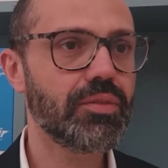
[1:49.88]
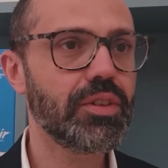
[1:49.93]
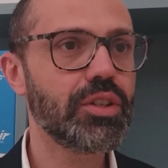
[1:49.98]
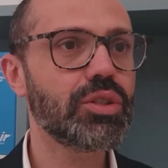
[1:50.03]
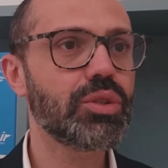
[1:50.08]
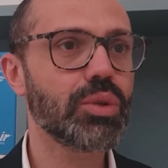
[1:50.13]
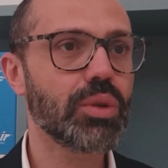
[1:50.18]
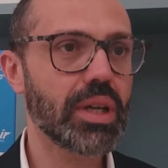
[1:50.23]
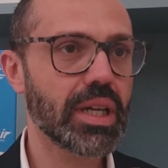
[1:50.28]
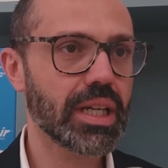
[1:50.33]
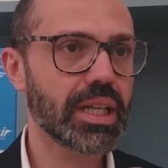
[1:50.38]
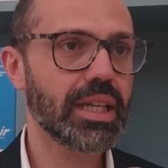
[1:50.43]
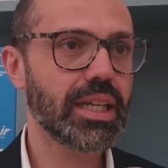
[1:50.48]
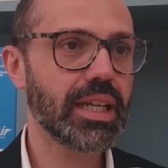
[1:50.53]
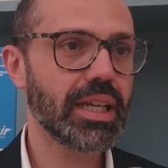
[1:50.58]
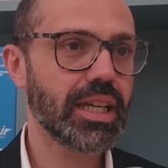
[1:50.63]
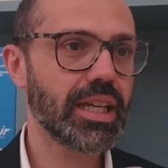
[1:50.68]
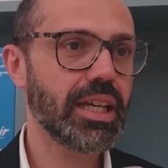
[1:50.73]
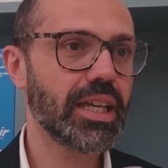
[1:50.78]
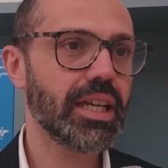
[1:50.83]
visto
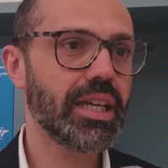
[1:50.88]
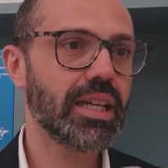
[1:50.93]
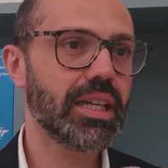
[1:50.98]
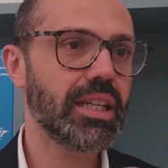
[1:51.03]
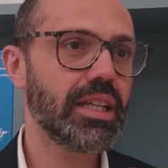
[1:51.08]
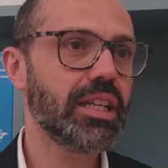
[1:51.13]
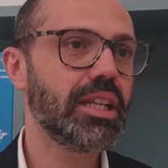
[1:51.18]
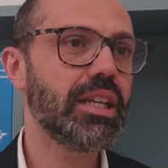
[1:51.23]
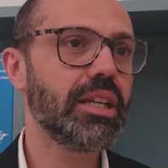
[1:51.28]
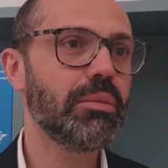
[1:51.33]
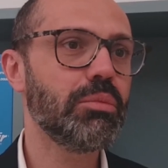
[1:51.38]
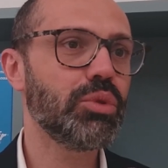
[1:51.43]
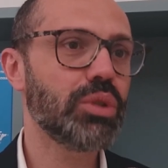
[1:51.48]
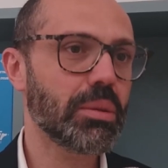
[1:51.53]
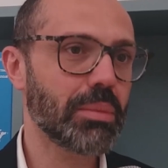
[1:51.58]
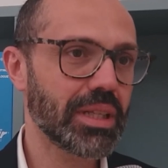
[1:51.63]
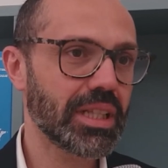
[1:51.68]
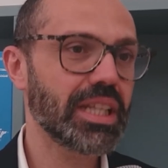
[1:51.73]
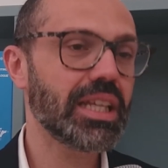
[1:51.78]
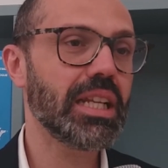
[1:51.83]
anche i
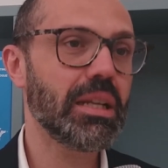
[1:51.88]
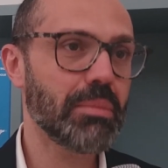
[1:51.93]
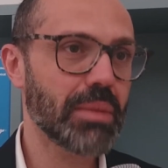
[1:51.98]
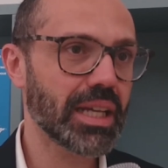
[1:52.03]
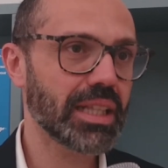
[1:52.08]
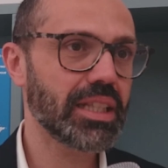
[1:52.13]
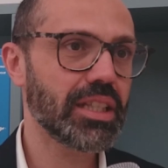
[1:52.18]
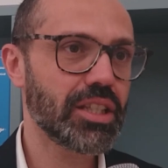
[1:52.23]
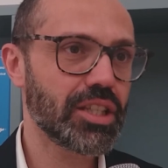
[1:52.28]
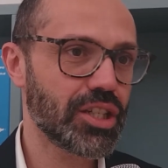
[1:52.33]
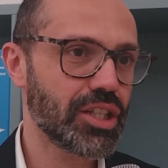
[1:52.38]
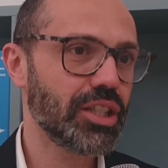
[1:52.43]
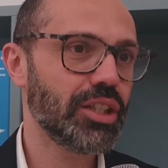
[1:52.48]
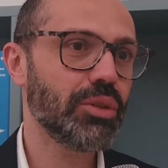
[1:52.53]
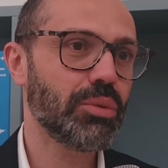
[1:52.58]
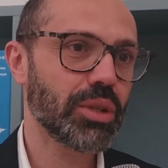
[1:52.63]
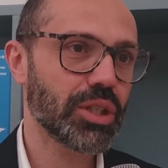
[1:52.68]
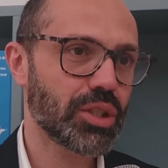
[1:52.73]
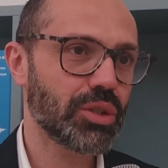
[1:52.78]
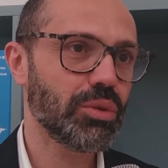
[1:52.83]
mutamenti climatici di
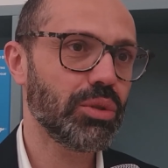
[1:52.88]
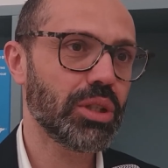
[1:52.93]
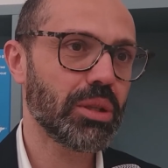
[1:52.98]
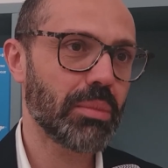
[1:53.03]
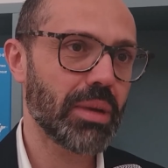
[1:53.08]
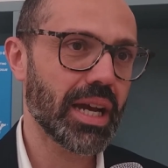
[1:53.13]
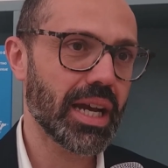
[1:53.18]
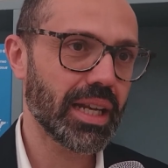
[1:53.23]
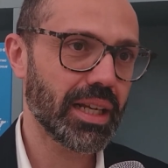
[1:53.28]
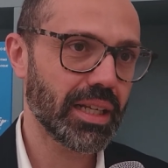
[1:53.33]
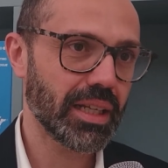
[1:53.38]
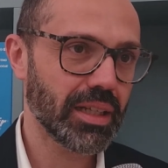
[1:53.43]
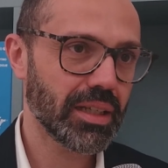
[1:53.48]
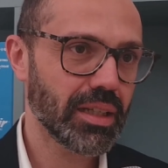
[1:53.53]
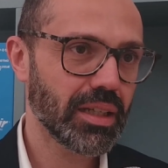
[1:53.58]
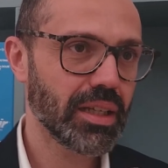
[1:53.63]
questi ultimi anni.